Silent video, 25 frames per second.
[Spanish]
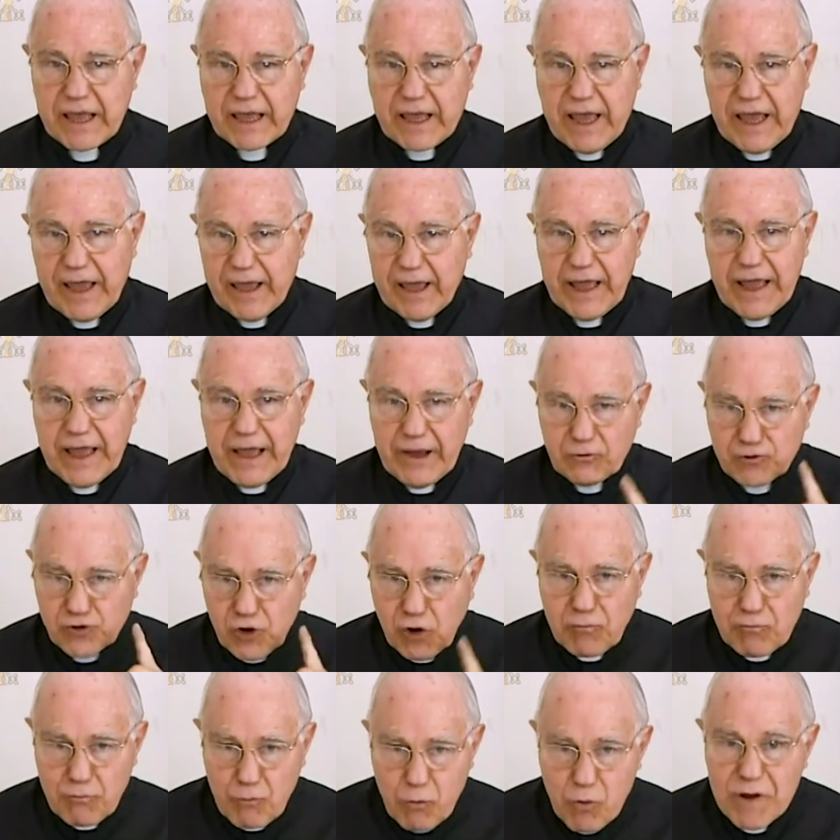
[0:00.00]
que
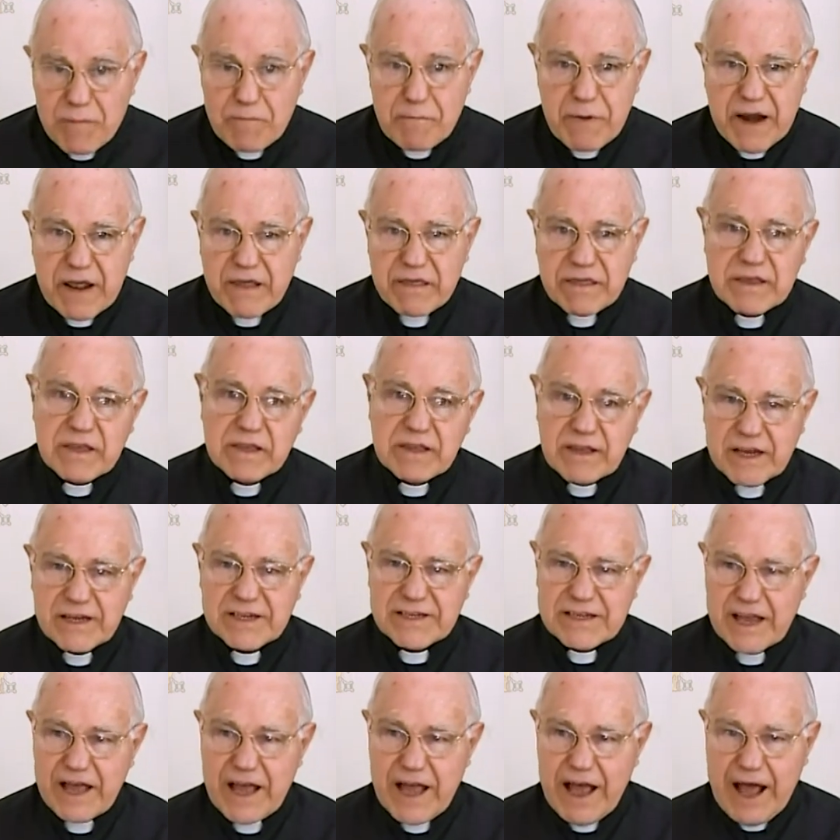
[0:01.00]
son muy
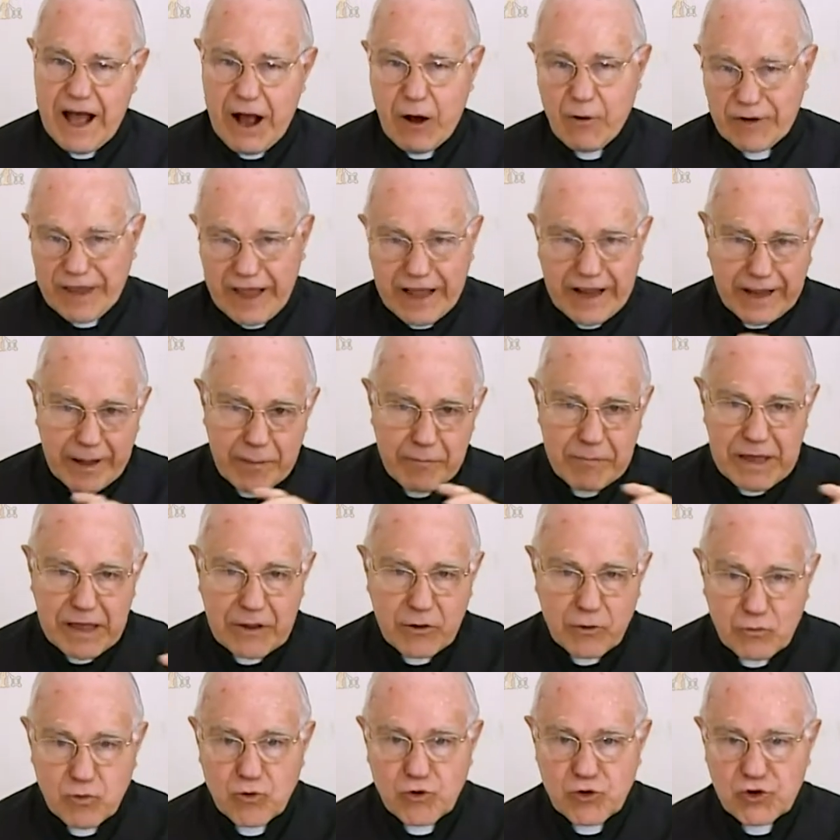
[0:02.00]
parecidas, aunque han
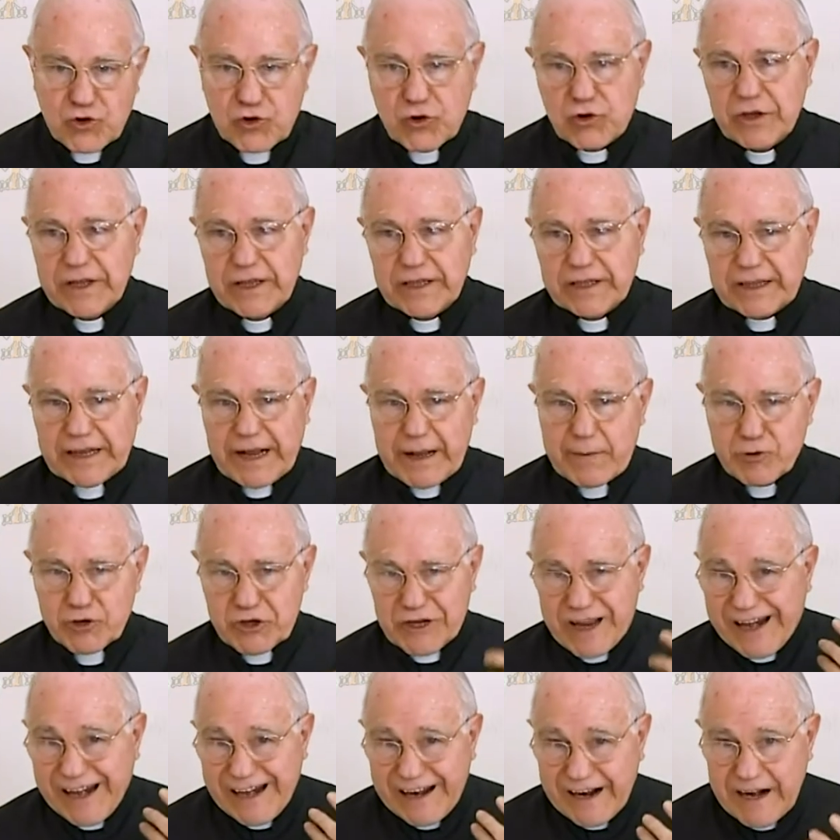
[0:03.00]
cambiado mucho,
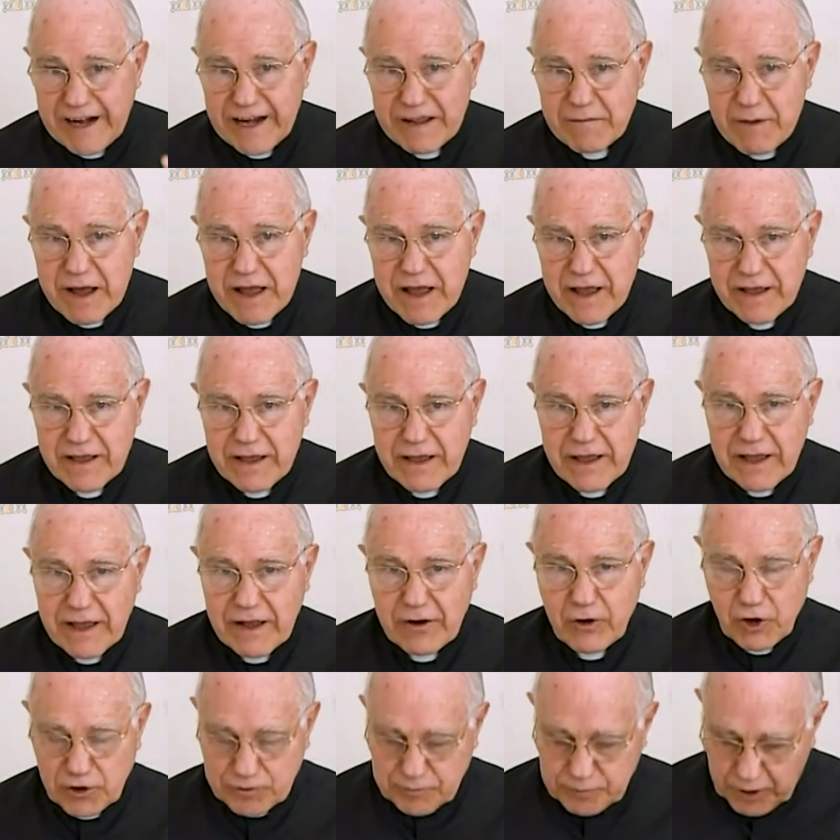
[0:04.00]
digamos, el clima,
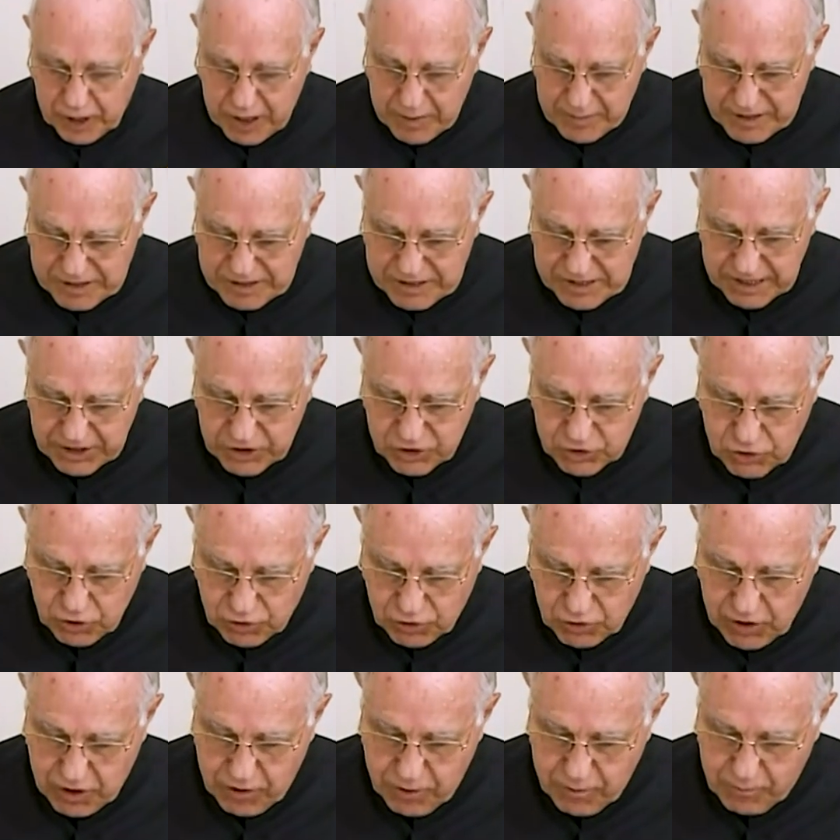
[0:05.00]
los problemas
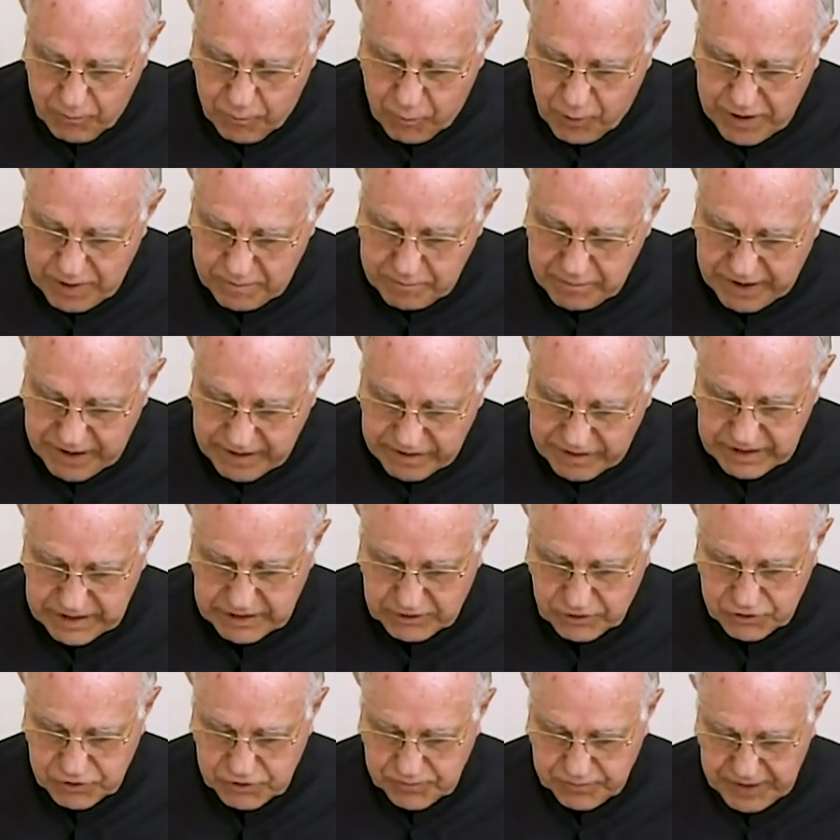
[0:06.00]
son muy
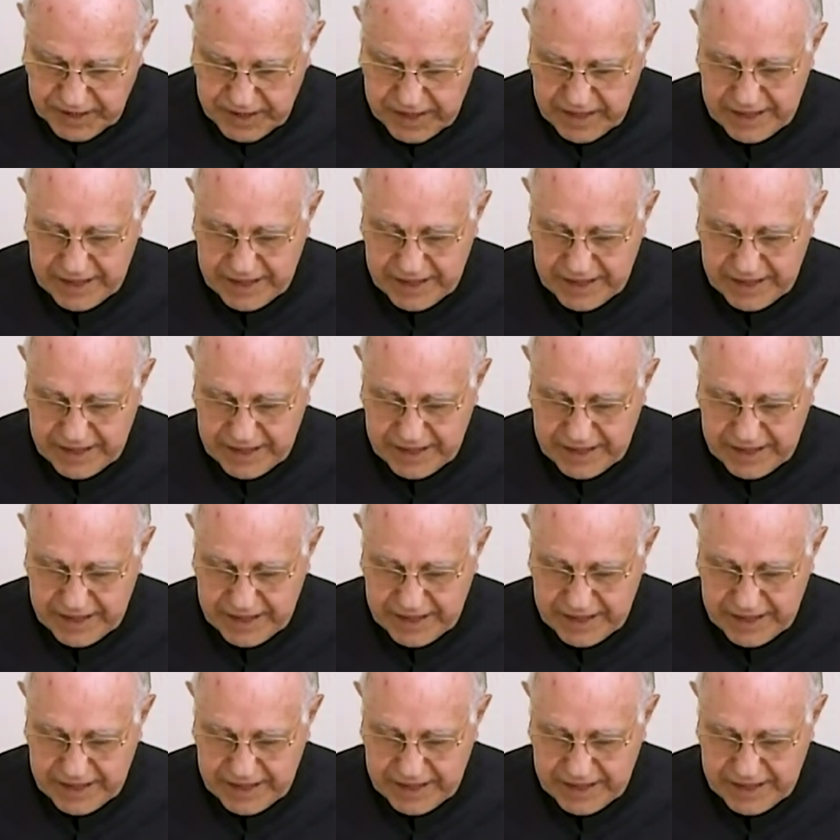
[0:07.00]
parecidos.